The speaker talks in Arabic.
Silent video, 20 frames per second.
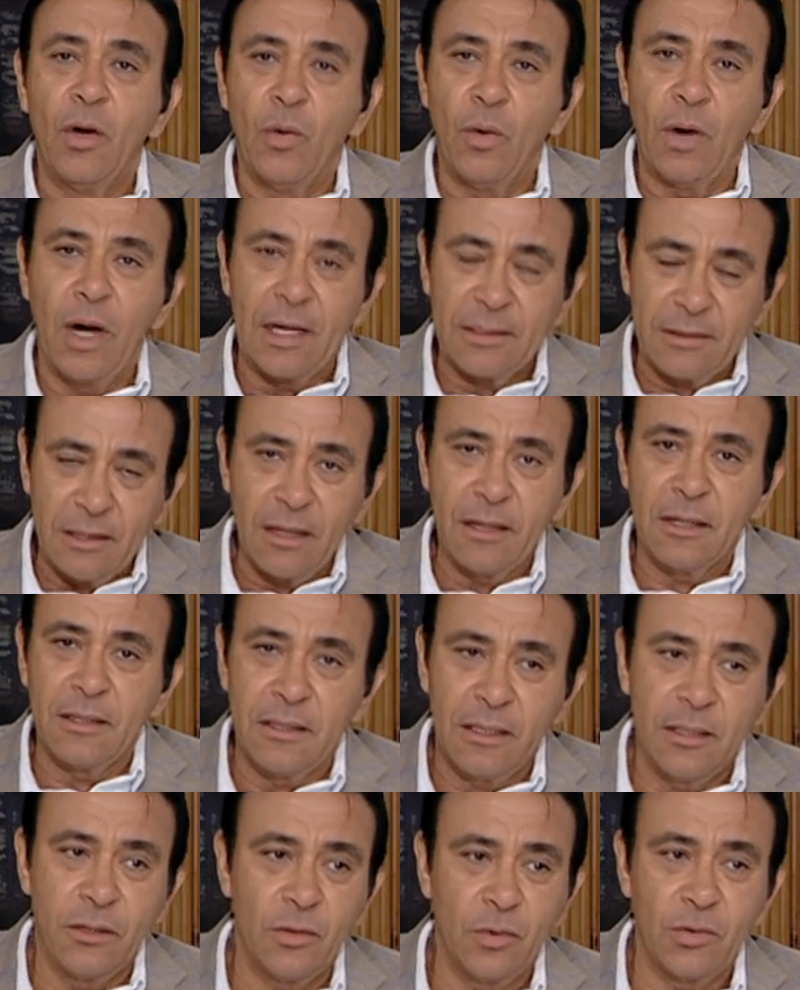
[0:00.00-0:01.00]

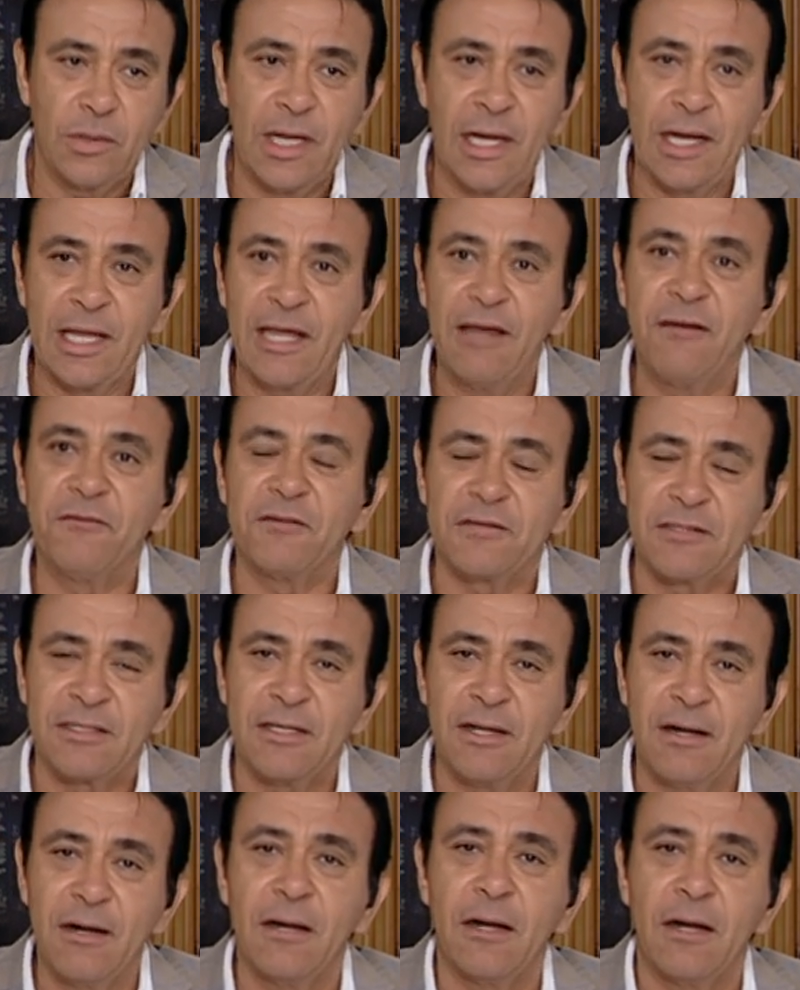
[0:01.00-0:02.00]
وأعتقد أنه ده جه في
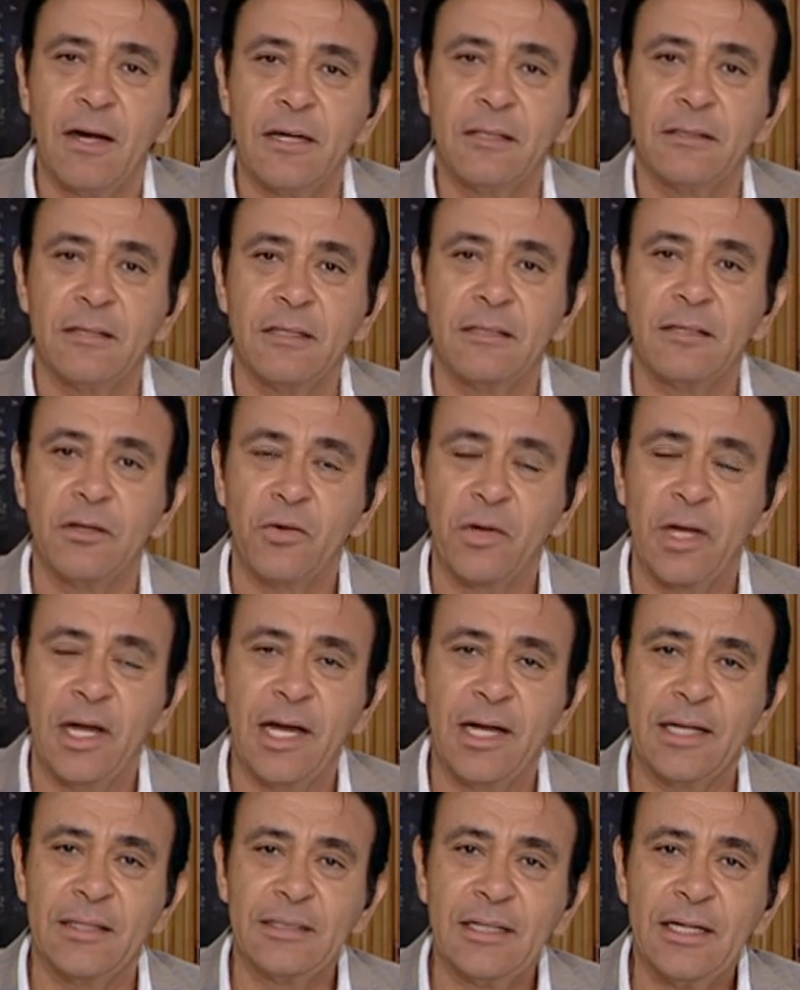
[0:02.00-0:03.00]
السياق أيضا
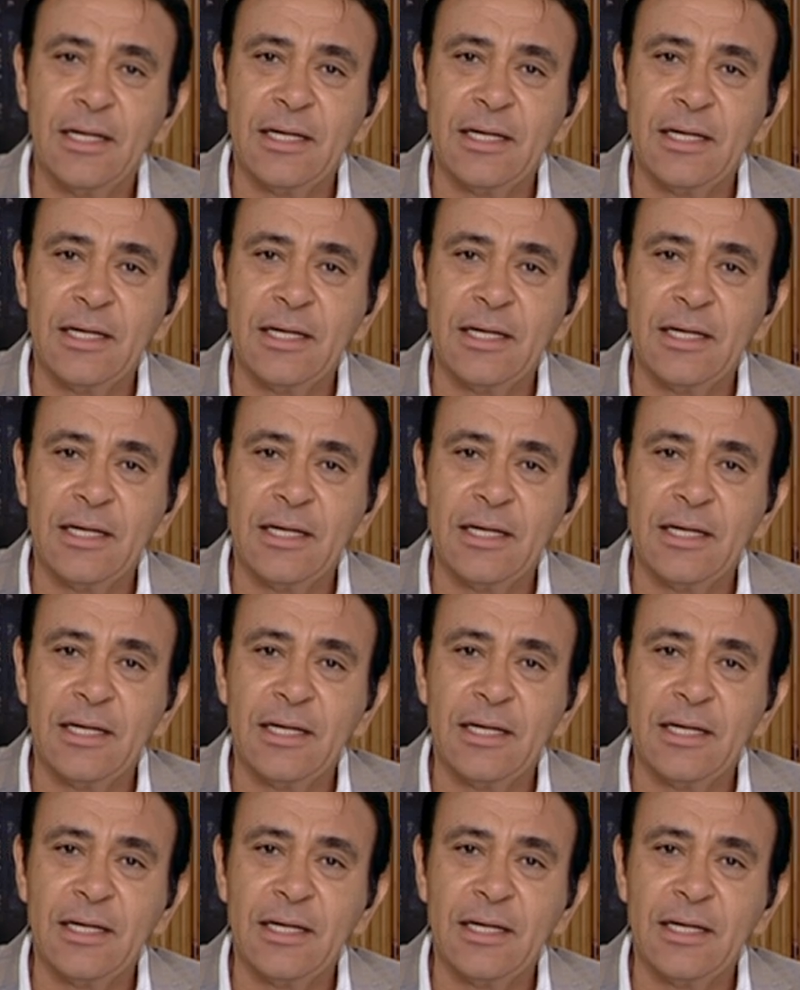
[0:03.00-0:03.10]
توجيهات